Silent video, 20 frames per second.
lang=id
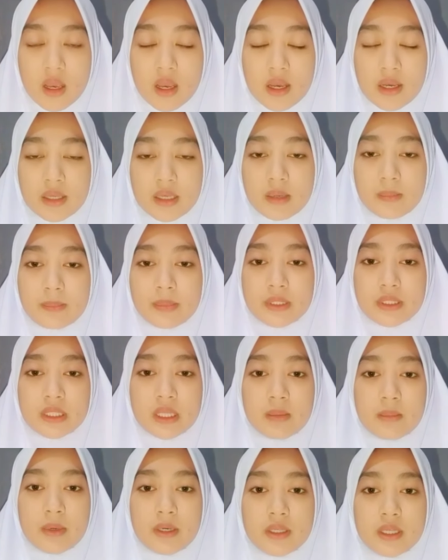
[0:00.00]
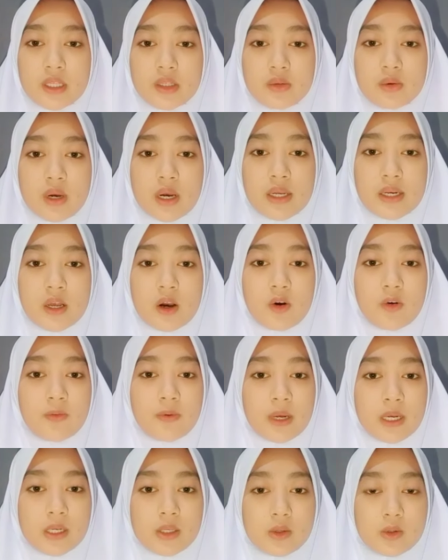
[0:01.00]
Yang pertama yaitu ada
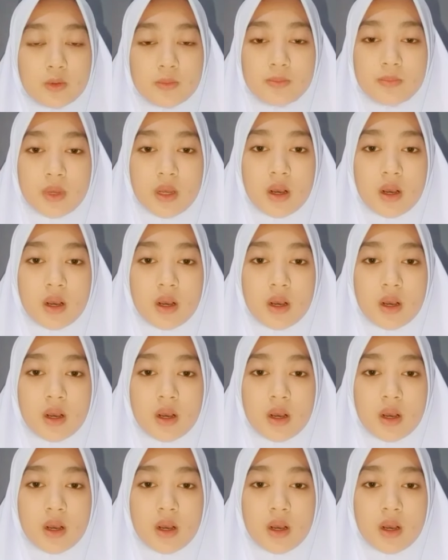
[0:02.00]
ovarium,